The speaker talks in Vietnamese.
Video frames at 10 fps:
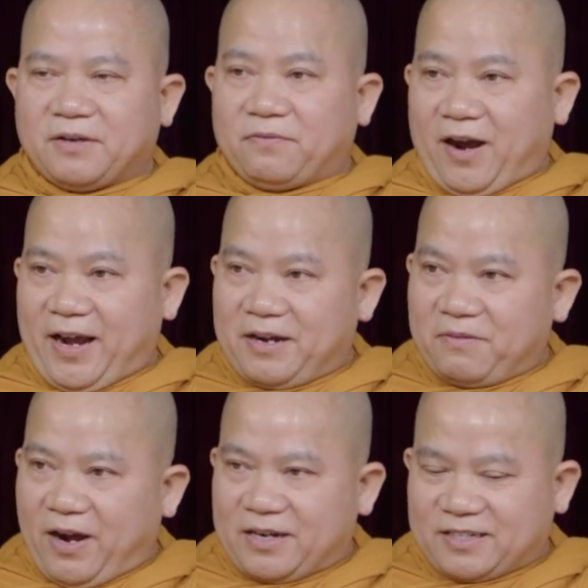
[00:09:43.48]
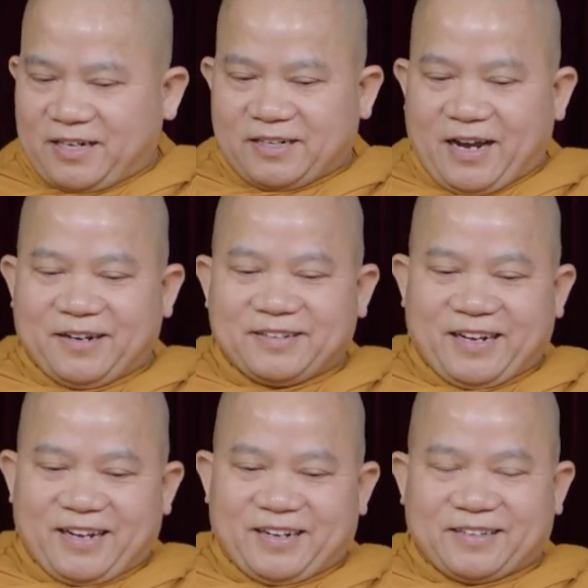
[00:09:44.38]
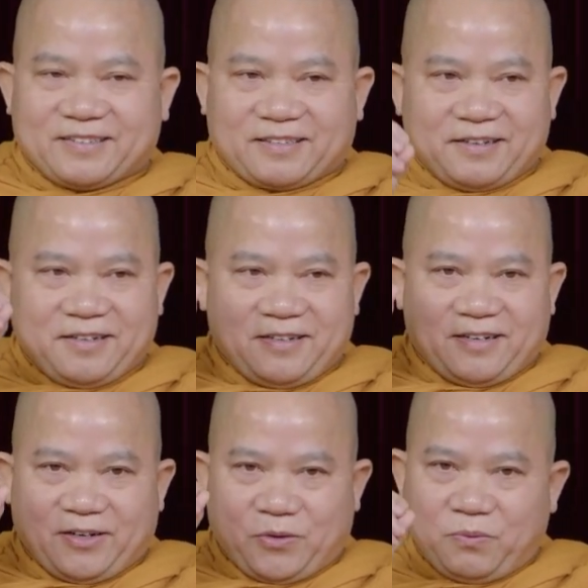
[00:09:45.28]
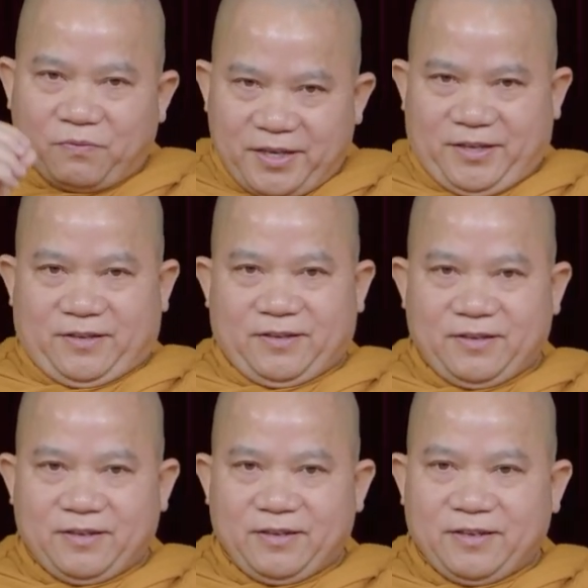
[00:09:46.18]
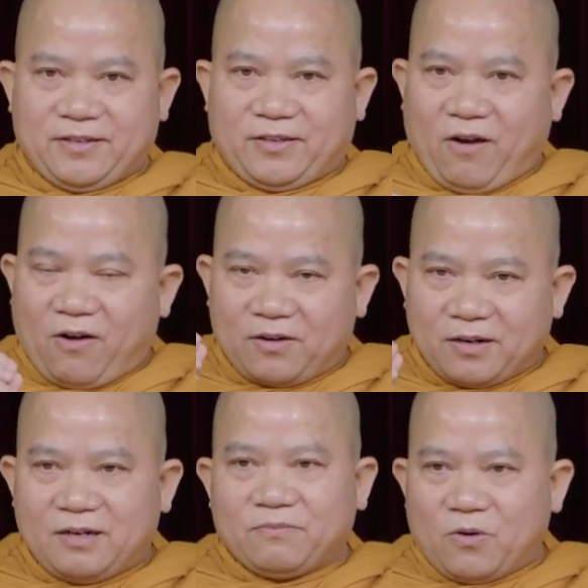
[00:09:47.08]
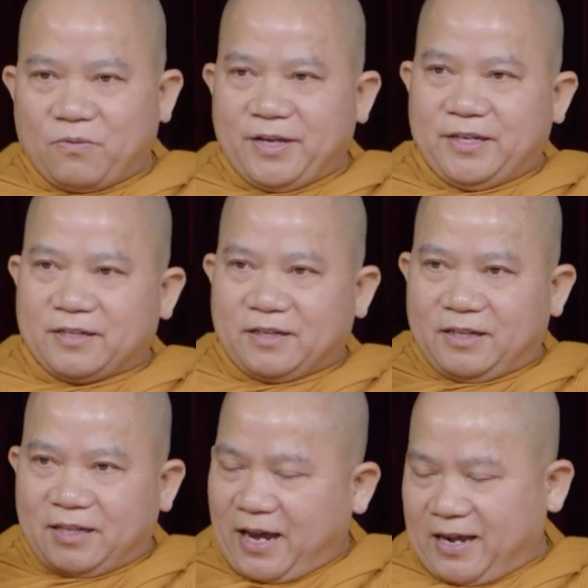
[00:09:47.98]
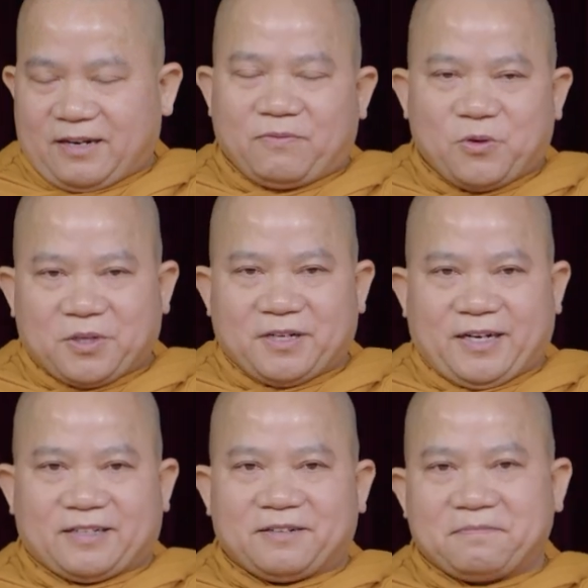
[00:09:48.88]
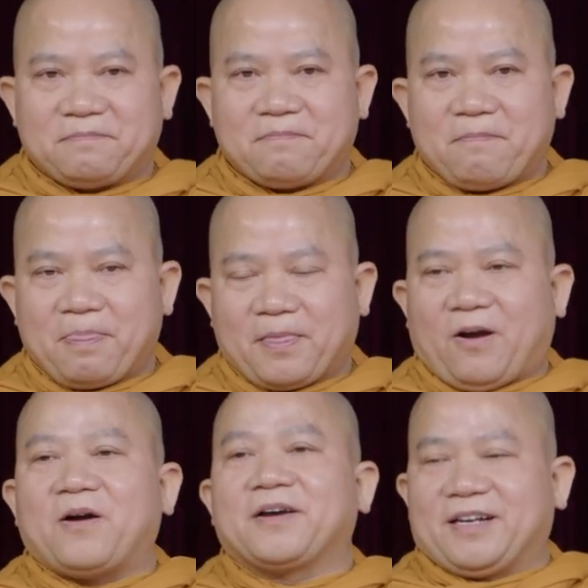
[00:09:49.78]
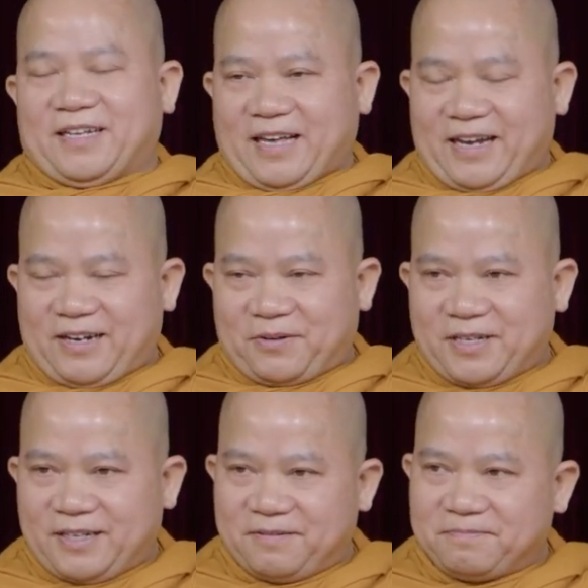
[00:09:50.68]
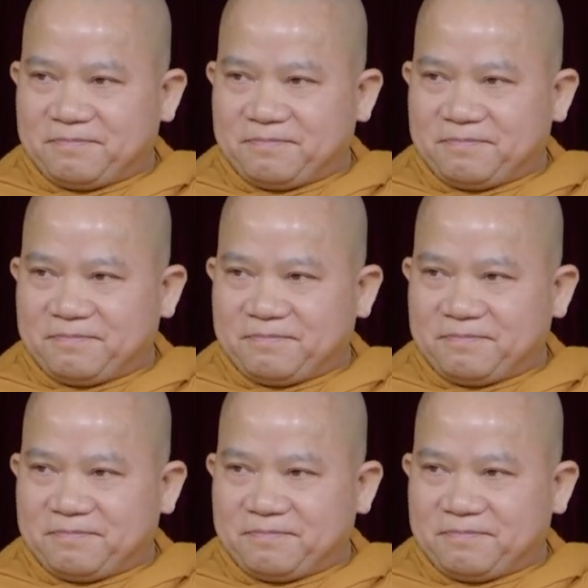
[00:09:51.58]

vạn vật trên đời này ngăn từ hữu vi cho đến vô vi là nó vô thường hết có nghĩa là thay đổi đấy